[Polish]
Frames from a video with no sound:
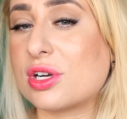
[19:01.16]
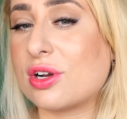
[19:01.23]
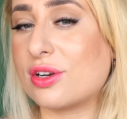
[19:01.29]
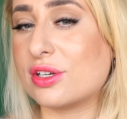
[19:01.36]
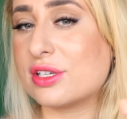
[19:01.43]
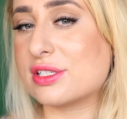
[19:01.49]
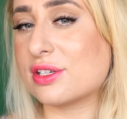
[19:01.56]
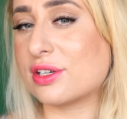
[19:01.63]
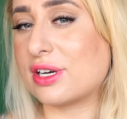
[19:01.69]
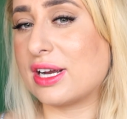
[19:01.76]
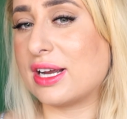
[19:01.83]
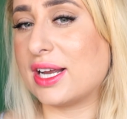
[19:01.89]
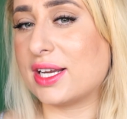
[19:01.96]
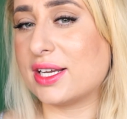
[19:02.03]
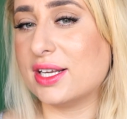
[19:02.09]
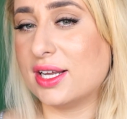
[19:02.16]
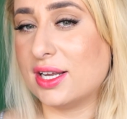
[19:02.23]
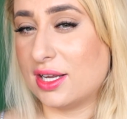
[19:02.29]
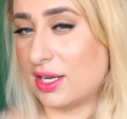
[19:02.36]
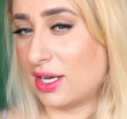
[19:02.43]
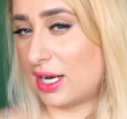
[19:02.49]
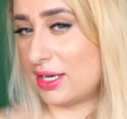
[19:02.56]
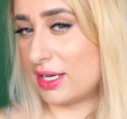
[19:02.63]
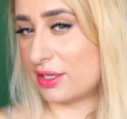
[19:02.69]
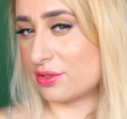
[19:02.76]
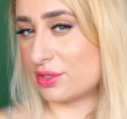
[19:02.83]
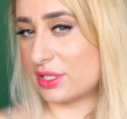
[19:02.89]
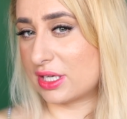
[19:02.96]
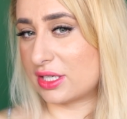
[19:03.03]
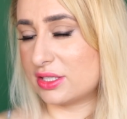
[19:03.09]
że kolor jest ok, ale
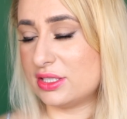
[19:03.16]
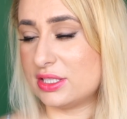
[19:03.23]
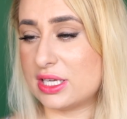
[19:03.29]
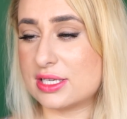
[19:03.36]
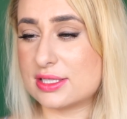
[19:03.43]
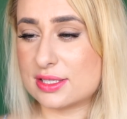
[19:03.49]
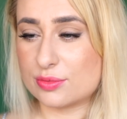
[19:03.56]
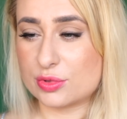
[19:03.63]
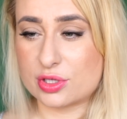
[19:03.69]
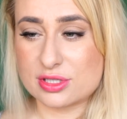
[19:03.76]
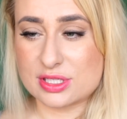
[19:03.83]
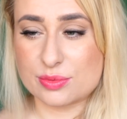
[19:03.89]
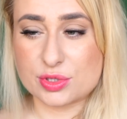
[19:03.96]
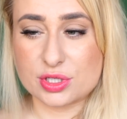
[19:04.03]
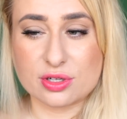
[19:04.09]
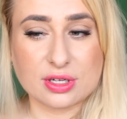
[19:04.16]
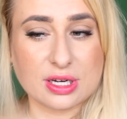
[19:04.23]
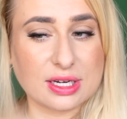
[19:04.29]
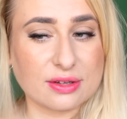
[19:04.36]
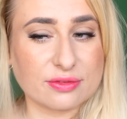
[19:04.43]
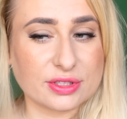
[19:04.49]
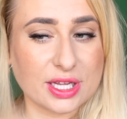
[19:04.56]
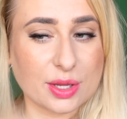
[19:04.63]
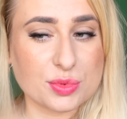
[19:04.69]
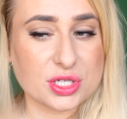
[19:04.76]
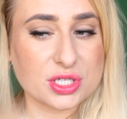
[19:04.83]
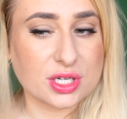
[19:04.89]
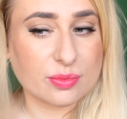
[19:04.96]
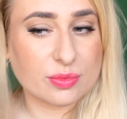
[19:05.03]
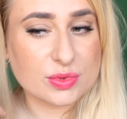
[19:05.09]
jakoś tak nie jestem do końca przekonana. Wydaje mi
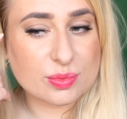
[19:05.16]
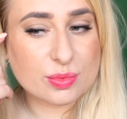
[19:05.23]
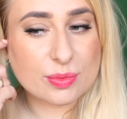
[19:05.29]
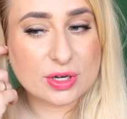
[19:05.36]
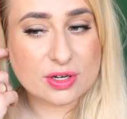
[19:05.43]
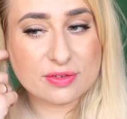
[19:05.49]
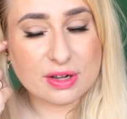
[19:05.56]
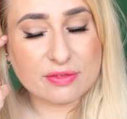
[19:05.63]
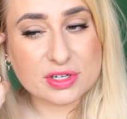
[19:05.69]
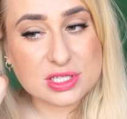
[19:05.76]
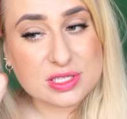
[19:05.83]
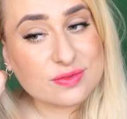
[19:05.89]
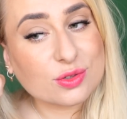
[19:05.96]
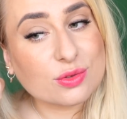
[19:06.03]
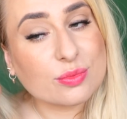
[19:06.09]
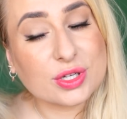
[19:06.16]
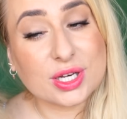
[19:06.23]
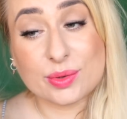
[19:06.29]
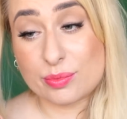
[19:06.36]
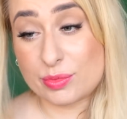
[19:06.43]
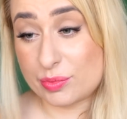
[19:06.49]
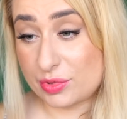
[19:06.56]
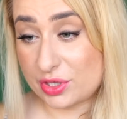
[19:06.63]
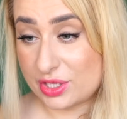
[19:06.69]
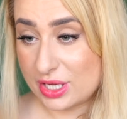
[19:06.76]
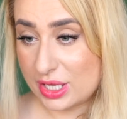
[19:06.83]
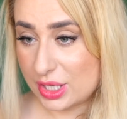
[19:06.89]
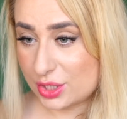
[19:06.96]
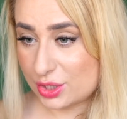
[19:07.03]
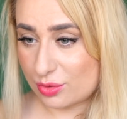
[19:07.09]
się, że jakbym się pomalowała właśnie zwykłym kremem BB,
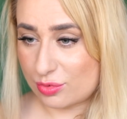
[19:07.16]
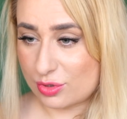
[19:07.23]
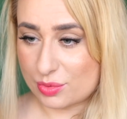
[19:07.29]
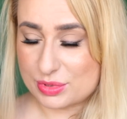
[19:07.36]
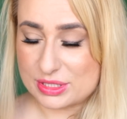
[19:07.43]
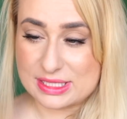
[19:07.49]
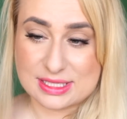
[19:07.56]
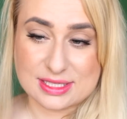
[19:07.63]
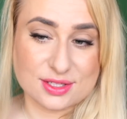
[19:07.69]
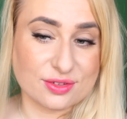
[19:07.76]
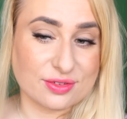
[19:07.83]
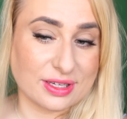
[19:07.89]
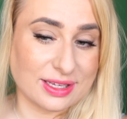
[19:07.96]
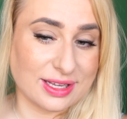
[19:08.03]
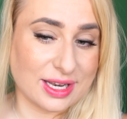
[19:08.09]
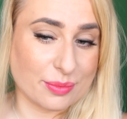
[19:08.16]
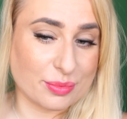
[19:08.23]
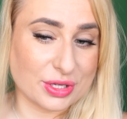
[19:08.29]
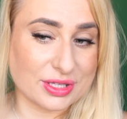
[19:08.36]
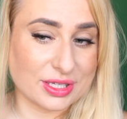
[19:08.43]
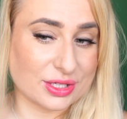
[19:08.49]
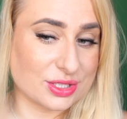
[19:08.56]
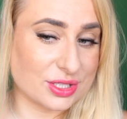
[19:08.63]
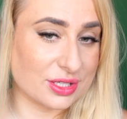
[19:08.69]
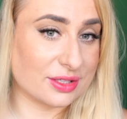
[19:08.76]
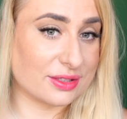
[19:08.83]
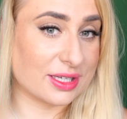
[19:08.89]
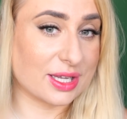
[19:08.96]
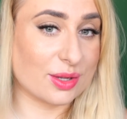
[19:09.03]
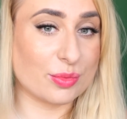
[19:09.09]
to byłoby zdecydowanie lepiej.
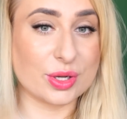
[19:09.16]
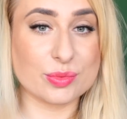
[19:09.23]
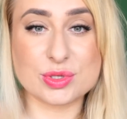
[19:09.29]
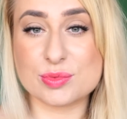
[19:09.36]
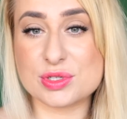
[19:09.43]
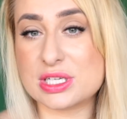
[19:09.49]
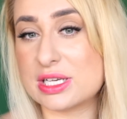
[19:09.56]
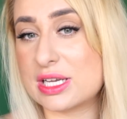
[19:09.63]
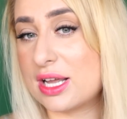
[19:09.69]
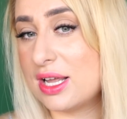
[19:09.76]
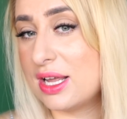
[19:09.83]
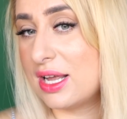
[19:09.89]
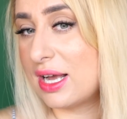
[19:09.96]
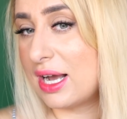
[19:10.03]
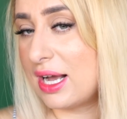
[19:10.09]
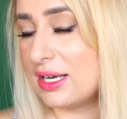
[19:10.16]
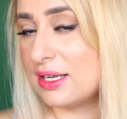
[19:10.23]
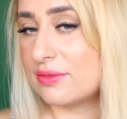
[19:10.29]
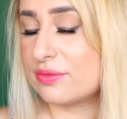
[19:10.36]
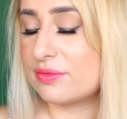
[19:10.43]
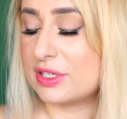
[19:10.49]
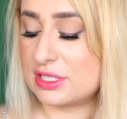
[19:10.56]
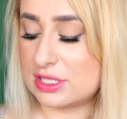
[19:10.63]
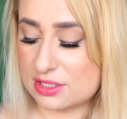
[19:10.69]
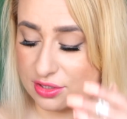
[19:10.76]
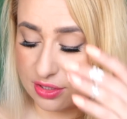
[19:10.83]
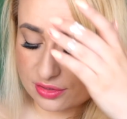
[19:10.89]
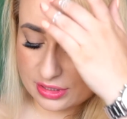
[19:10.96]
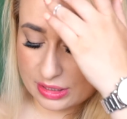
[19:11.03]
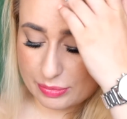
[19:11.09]
Także takie moje przemyślenia. Ale wiecie
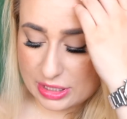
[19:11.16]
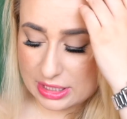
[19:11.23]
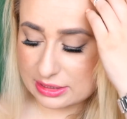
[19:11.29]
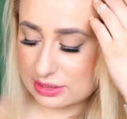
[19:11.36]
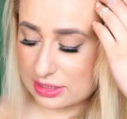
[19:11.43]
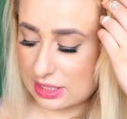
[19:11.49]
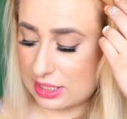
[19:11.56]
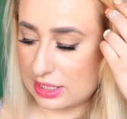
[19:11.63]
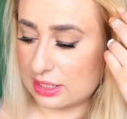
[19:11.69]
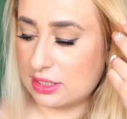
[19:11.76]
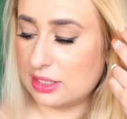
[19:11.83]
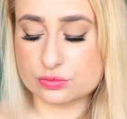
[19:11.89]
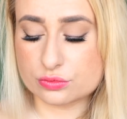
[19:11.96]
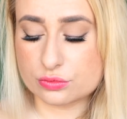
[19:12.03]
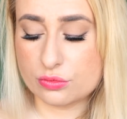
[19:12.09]
co, no ta paletka